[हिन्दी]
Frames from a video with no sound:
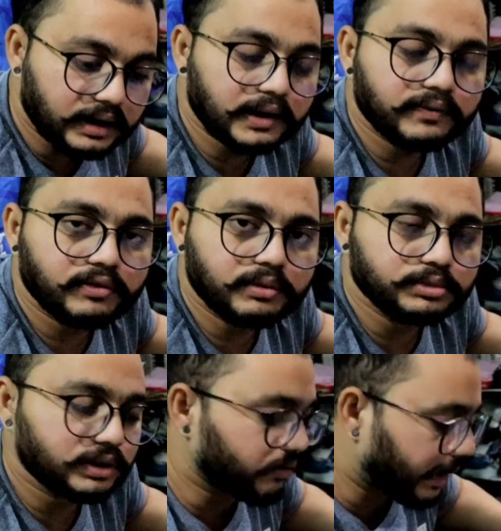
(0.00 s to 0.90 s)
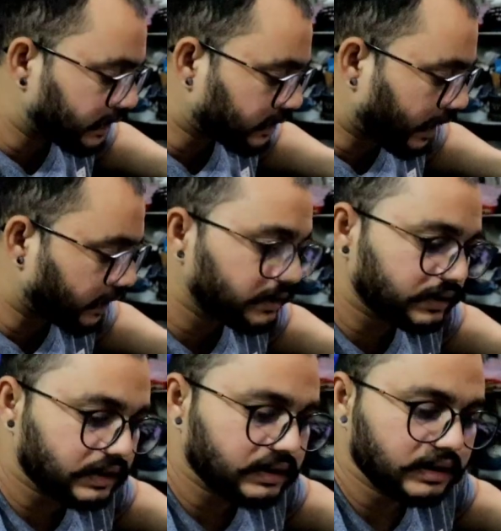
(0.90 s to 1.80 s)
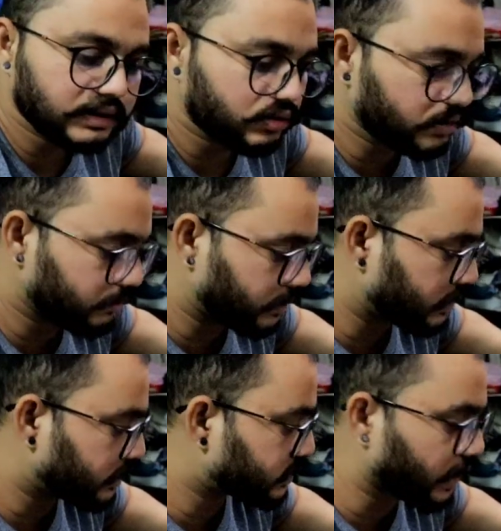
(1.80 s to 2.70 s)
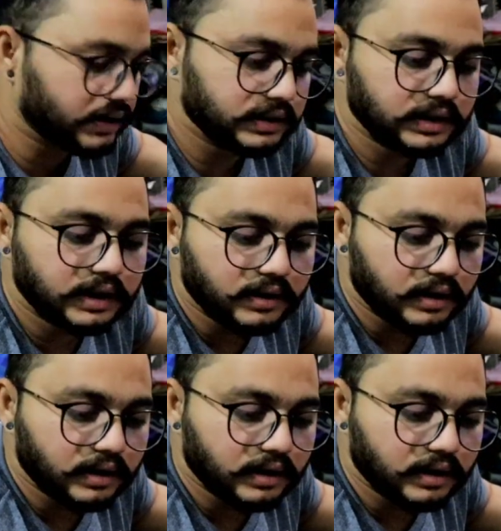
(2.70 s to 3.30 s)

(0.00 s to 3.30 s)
कलरफुल मुझे वाइट का आइडिया नहीं है क्योंकि मेरी सारी